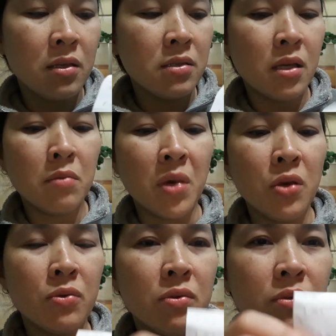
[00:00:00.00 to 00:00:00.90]
saan ba
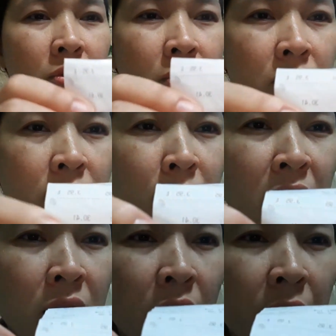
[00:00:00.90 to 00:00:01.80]
yun?
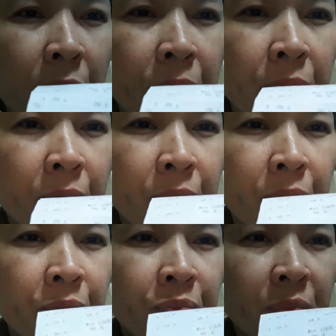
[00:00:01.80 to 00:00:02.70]
banda
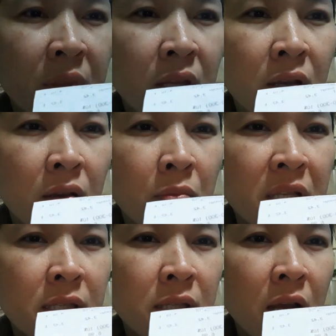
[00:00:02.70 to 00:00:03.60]

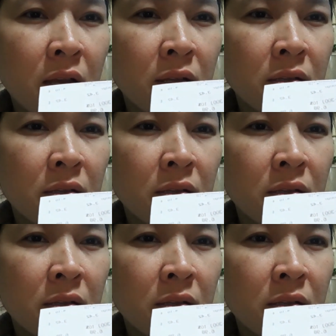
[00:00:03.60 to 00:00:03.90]
basta